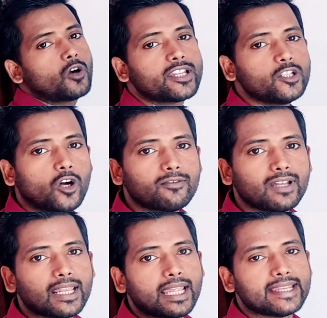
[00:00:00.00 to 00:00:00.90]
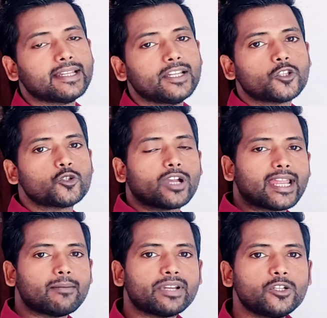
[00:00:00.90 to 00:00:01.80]
कॉरियन वाला लाइन जो
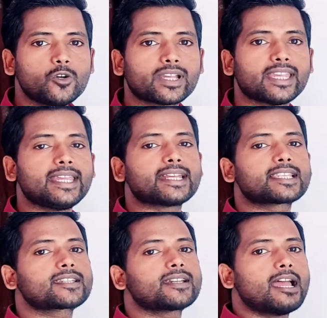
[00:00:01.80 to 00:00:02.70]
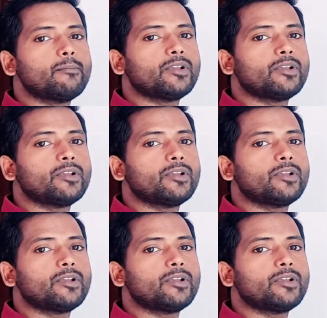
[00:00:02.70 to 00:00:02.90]
एम्ब्रियो के एक्स्ट्रा